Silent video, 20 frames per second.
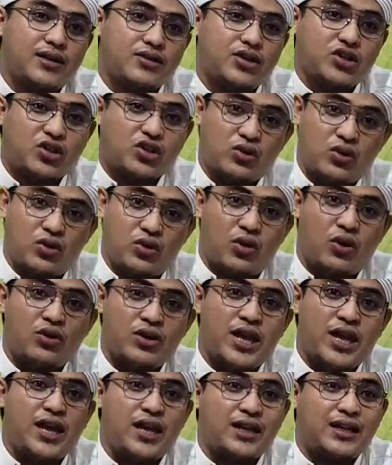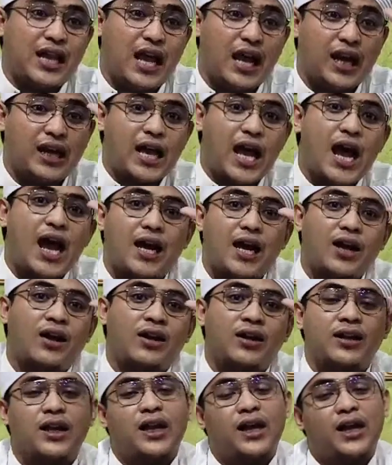sesungguhnya dagangan
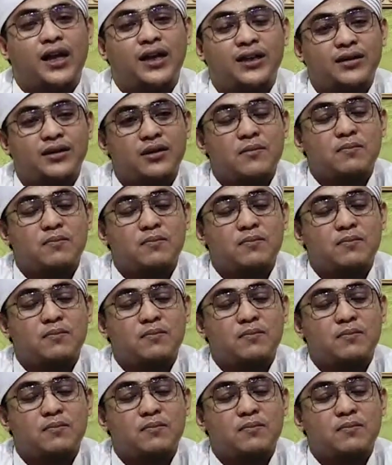Allah